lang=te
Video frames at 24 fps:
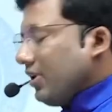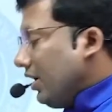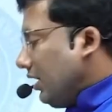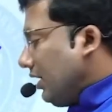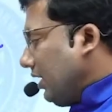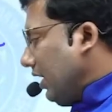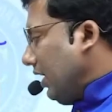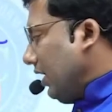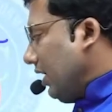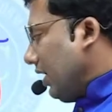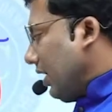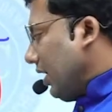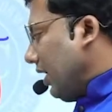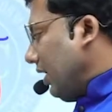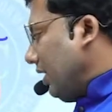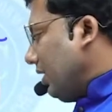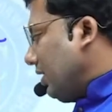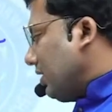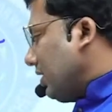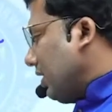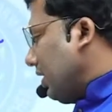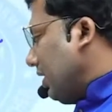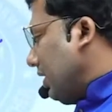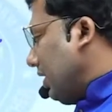థర్టీ
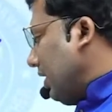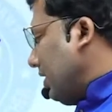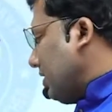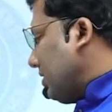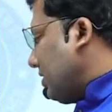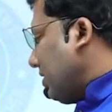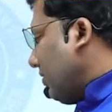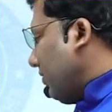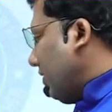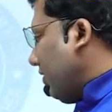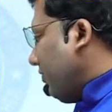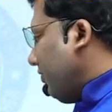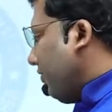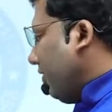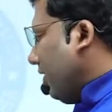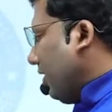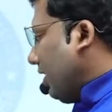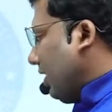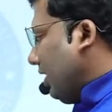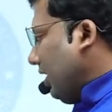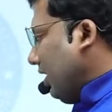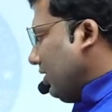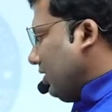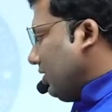నైన్ థర్టీ సెవెన్
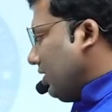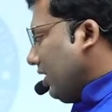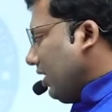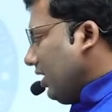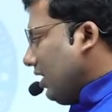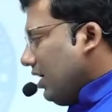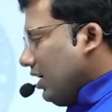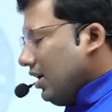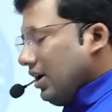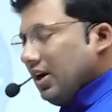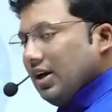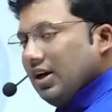ఫార్టీ త్రీ